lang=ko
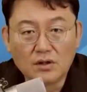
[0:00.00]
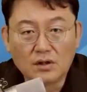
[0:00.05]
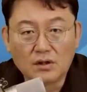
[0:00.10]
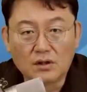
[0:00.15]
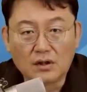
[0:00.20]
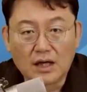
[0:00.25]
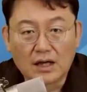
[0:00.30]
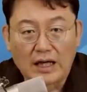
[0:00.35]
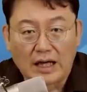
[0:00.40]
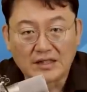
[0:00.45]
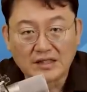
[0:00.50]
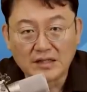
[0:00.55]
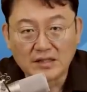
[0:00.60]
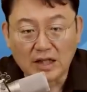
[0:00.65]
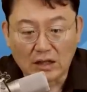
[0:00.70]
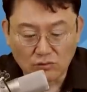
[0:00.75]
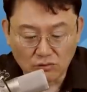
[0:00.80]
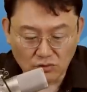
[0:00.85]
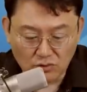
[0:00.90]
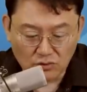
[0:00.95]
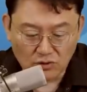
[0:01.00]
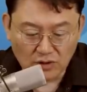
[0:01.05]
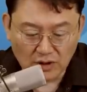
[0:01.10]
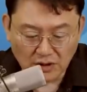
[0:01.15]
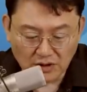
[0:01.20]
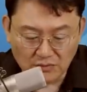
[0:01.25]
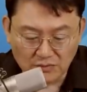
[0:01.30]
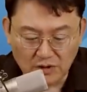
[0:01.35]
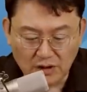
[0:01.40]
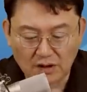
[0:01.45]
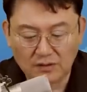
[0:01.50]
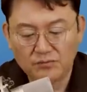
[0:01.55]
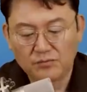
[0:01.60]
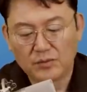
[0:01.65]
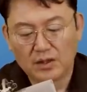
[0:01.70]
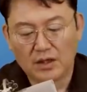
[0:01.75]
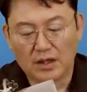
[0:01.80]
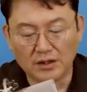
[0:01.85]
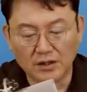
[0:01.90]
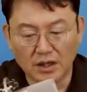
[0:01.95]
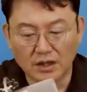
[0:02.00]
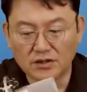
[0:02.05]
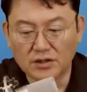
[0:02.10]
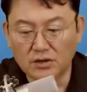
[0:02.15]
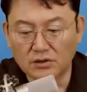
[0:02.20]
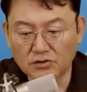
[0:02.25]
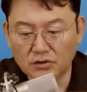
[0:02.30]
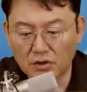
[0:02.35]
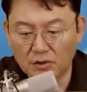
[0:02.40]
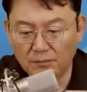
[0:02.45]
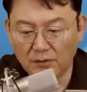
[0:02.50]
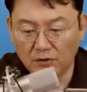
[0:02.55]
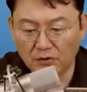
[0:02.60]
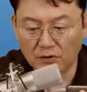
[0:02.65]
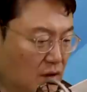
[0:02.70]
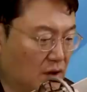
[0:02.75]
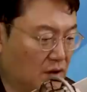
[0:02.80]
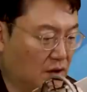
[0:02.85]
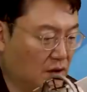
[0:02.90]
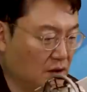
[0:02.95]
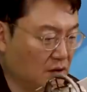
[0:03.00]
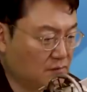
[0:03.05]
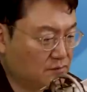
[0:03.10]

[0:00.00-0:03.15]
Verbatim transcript: 어, 같이 네, 나누도록 최현입니다. 하겠습니다. 안녕하세요, 최현 평론가님.